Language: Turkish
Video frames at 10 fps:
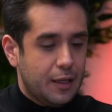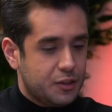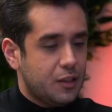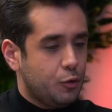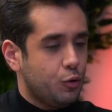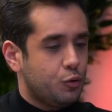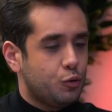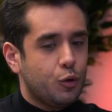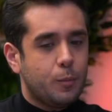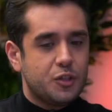gerçekten kötü
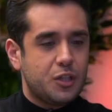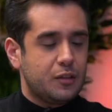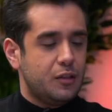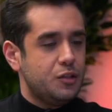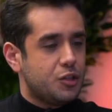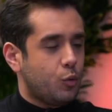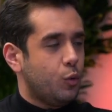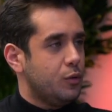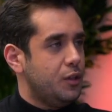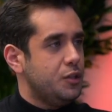duruyor. Bacaklar ince,
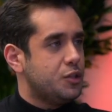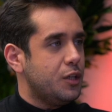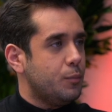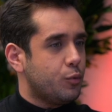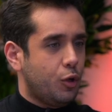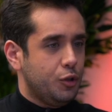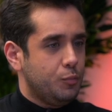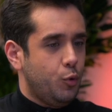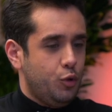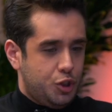kollar ince,
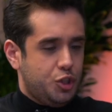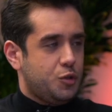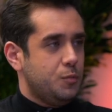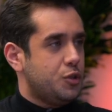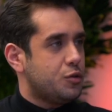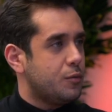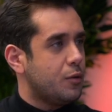karın böyle şişmiş.